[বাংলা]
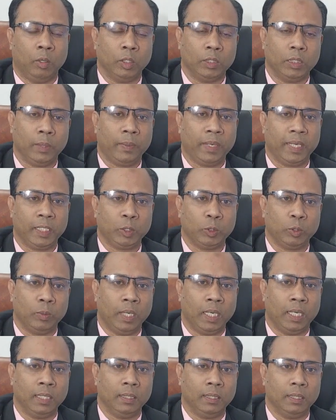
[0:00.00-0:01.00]
হতে পারে
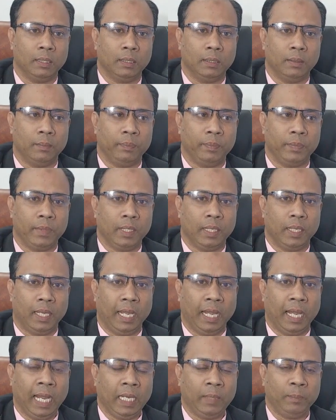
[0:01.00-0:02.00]
তোমার
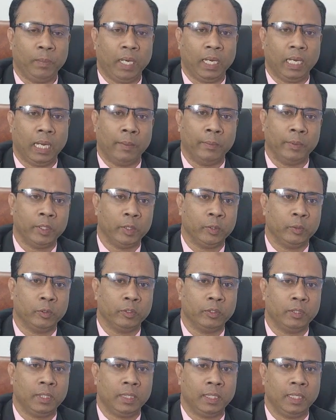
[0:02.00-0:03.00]
একবার আবেদন
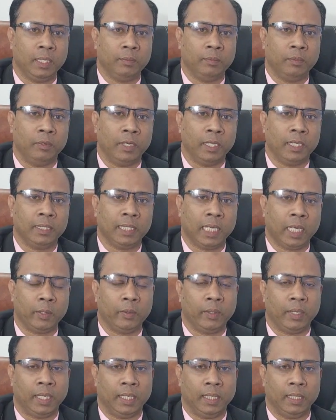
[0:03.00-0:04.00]
করতে গিয়ে ভুলের
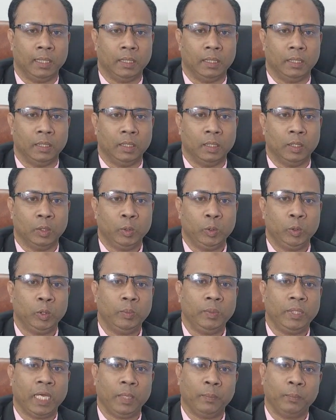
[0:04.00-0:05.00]
কারণে
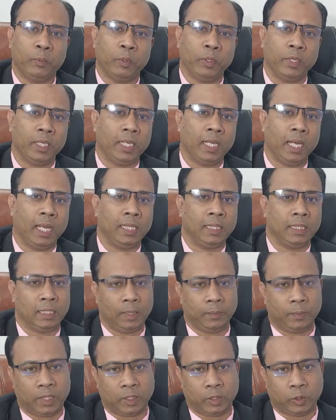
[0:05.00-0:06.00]
তুমি আর পরীক্ষাই
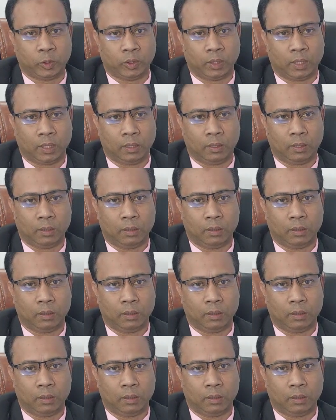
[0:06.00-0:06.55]
দিতে পারছো না